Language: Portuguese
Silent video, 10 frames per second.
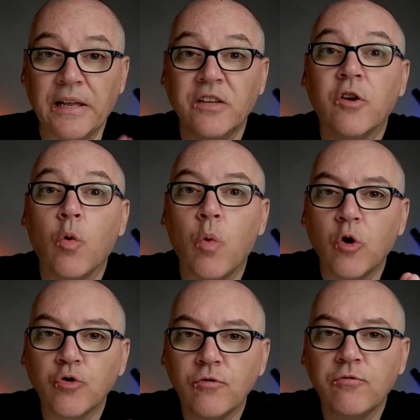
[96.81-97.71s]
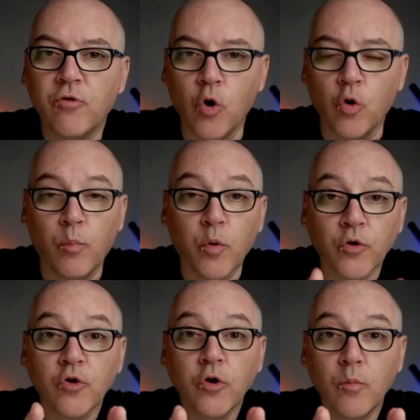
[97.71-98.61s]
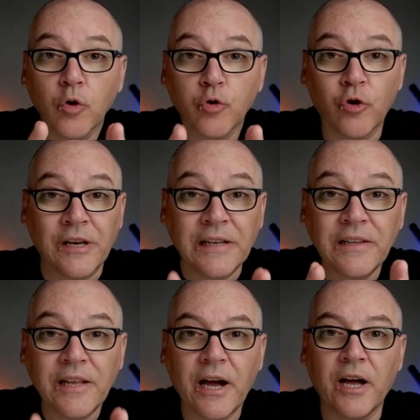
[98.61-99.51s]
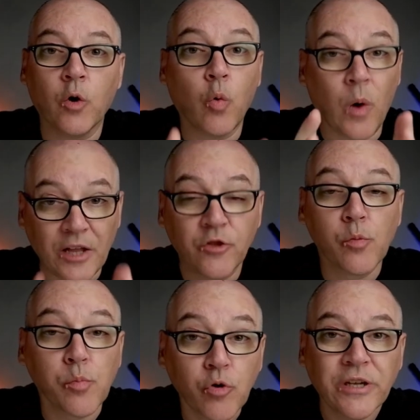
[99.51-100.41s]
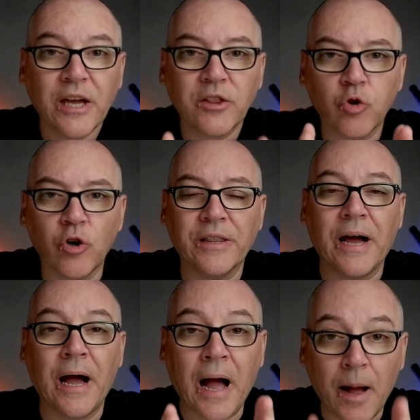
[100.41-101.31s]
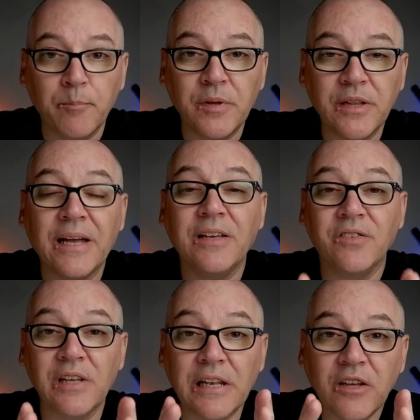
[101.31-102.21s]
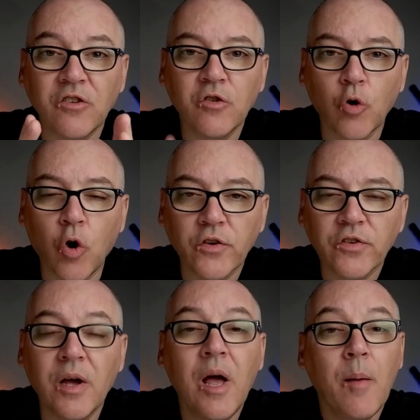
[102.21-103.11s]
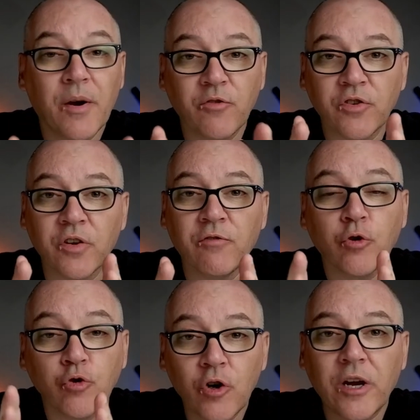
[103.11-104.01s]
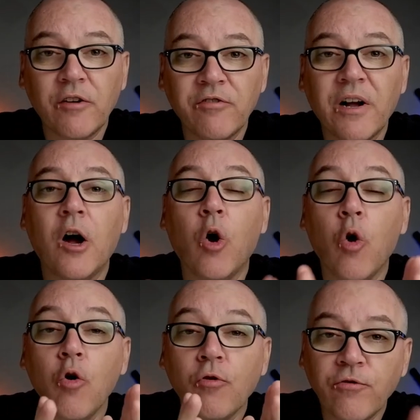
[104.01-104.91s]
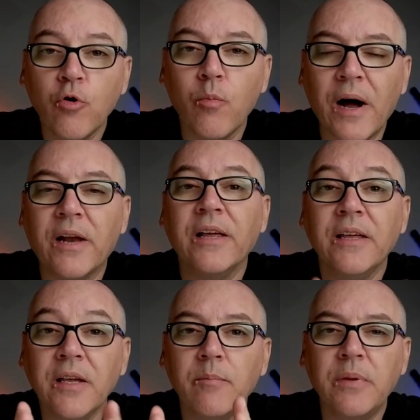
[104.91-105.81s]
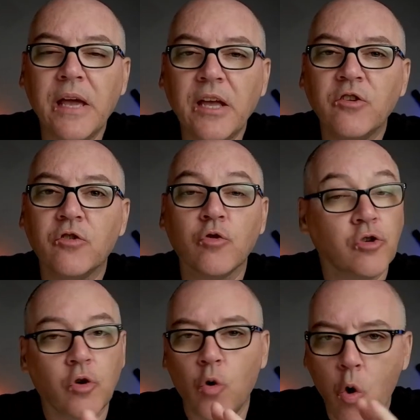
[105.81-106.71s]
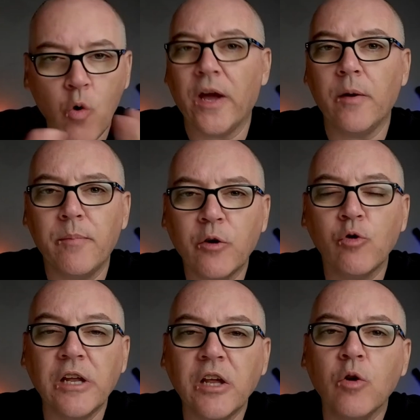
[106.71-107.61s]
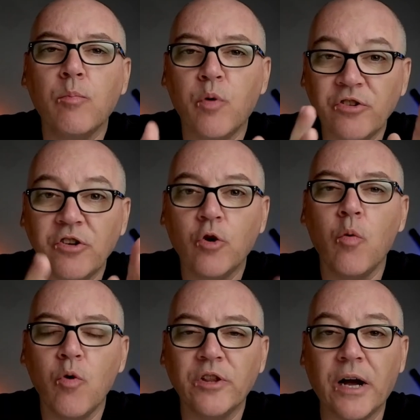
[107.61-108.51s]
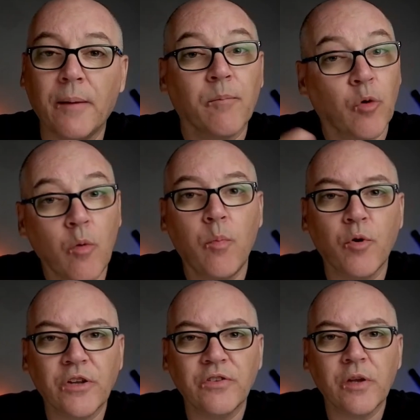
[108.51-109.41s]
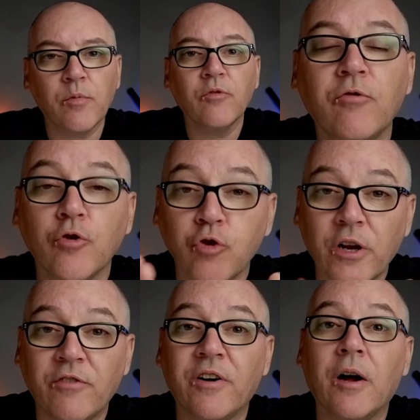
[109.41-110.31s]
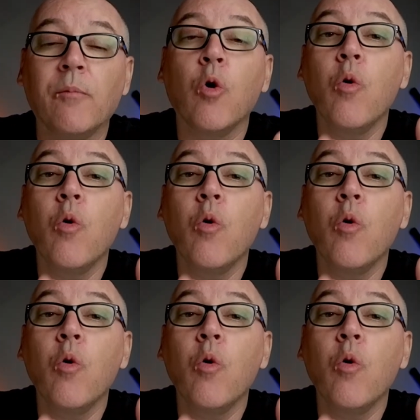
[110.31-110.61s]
lente é o autofoco. Possui um motor linear quádruplo que a torna rápida e silenciosa para você fotografar ou filmar em ambientes onde qualquer barulhinho pode incomodar, como por exemplo fotografar